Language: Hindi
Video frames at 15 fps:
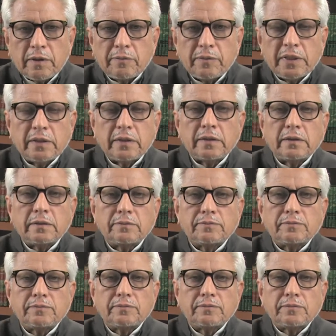फहमी है
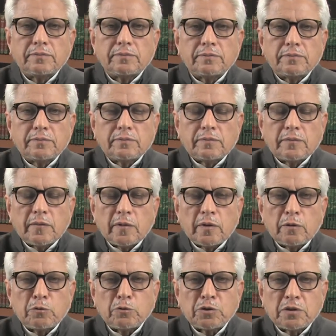
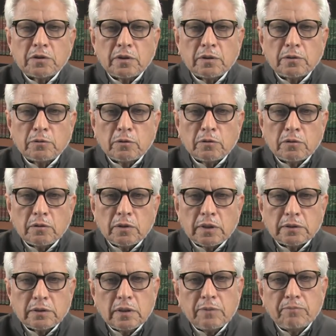कि उसने जो
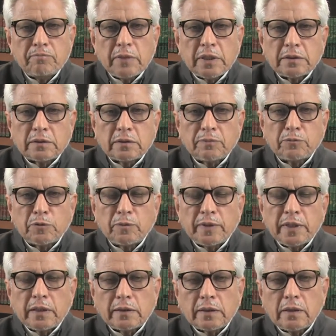अजीम मनसब
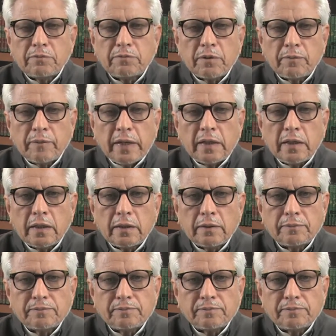तुम्हें अता फ़रमाया